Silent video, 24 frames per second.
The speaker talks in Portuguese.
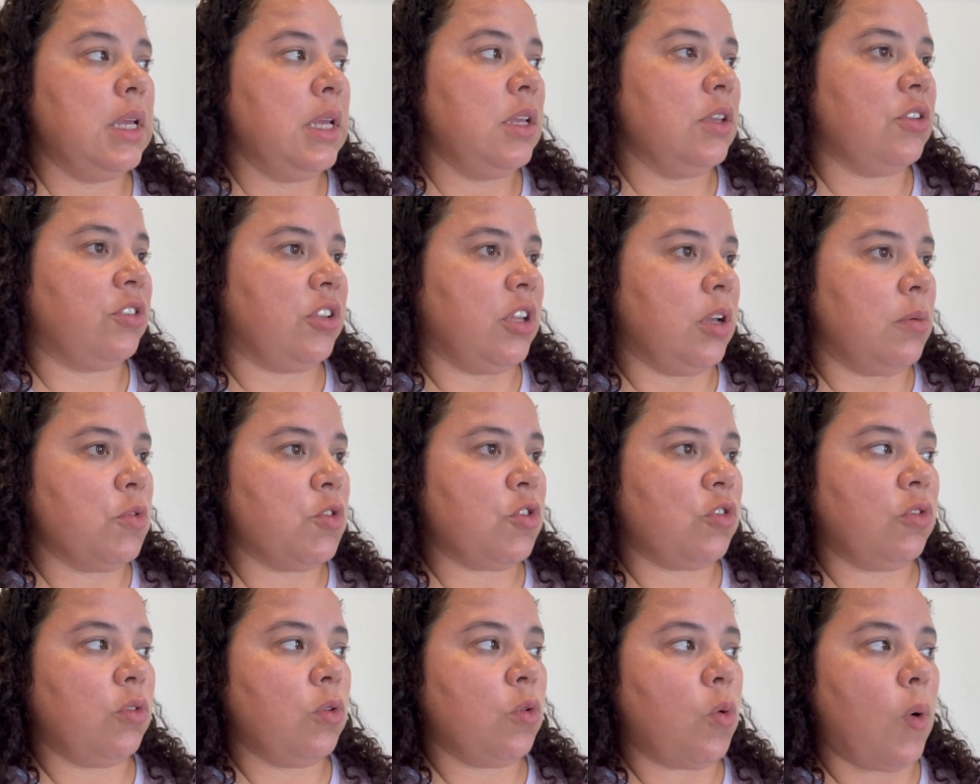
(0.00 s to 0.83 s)

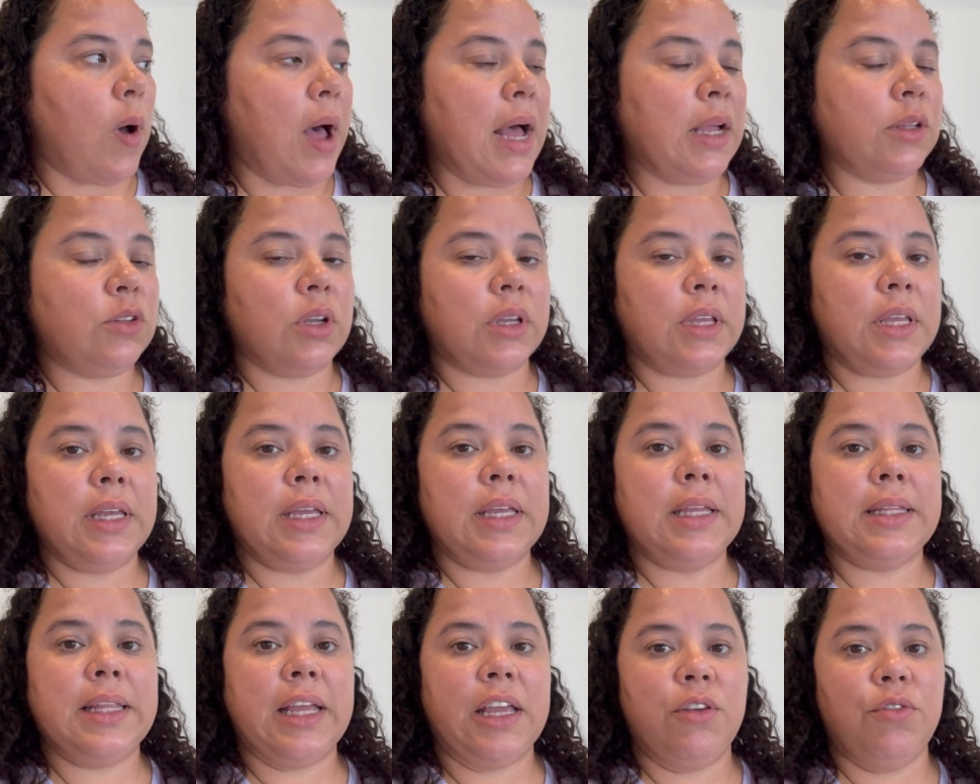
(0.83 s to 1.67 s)
Estamos num quarto aqui
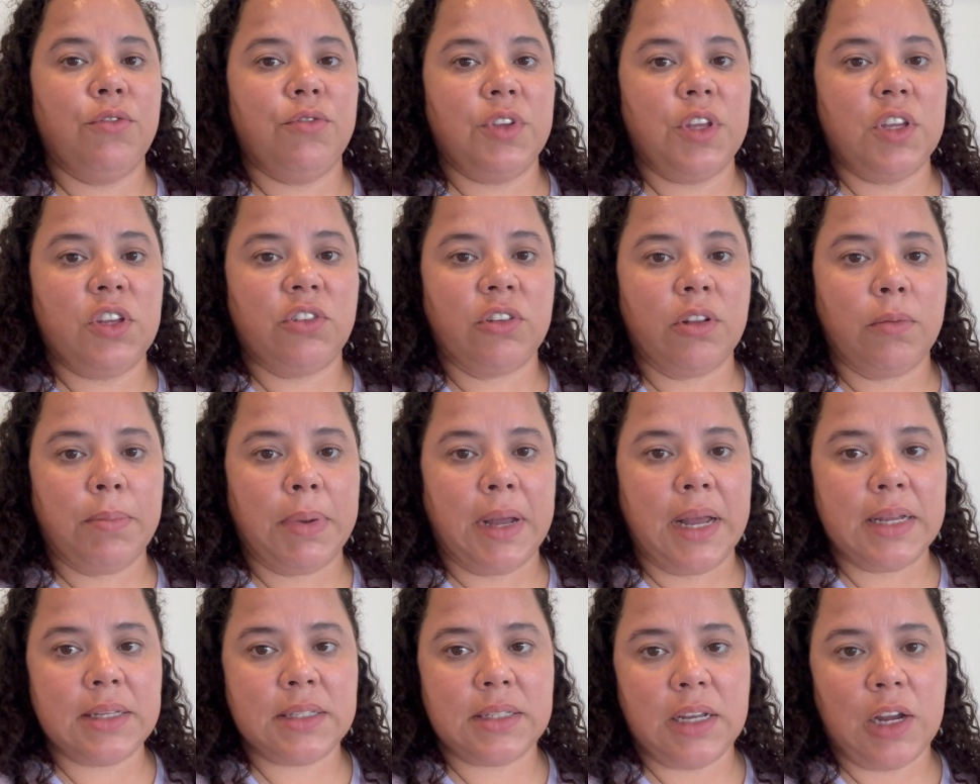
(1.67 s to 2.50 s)
que tem vista
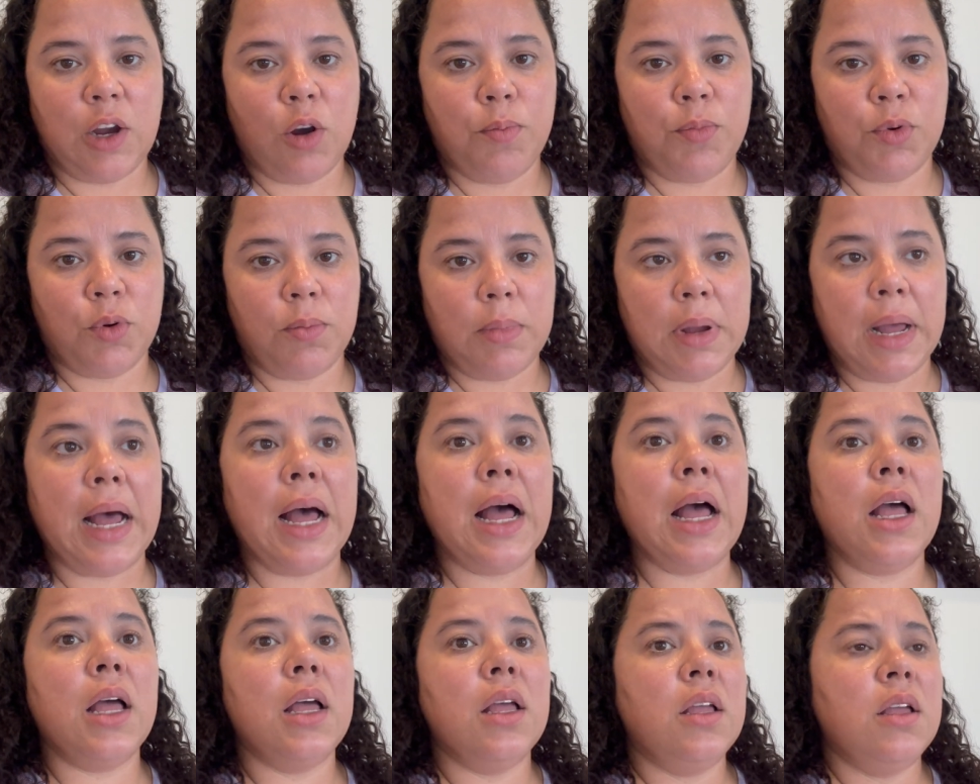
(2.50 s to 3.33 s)
parcial para o
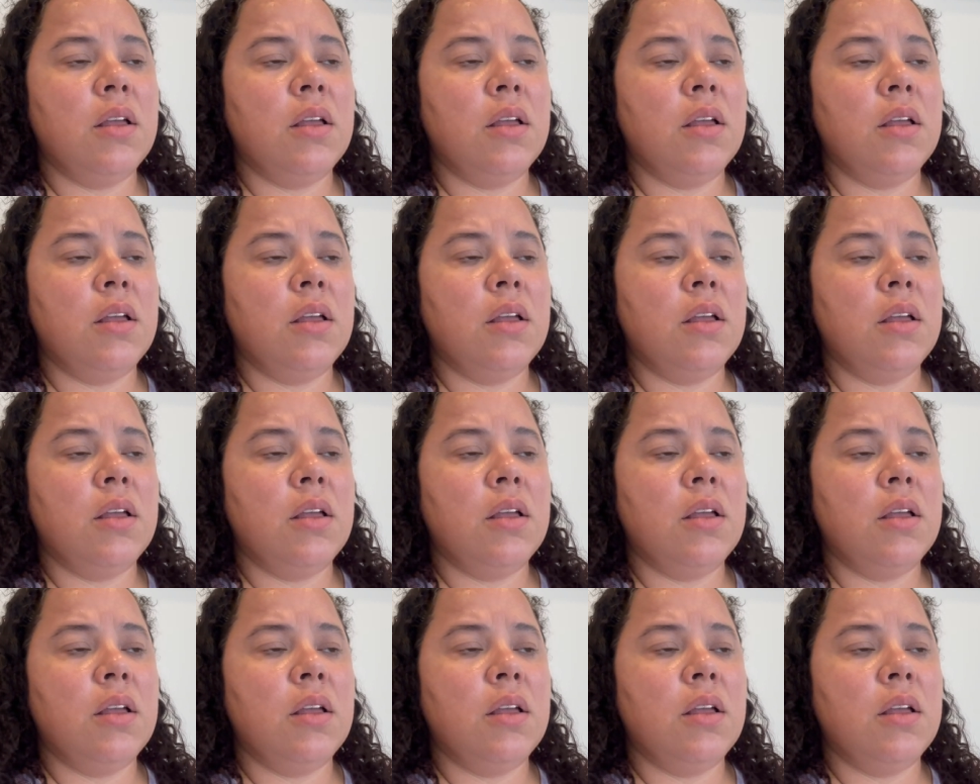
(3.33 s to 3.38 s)
mar,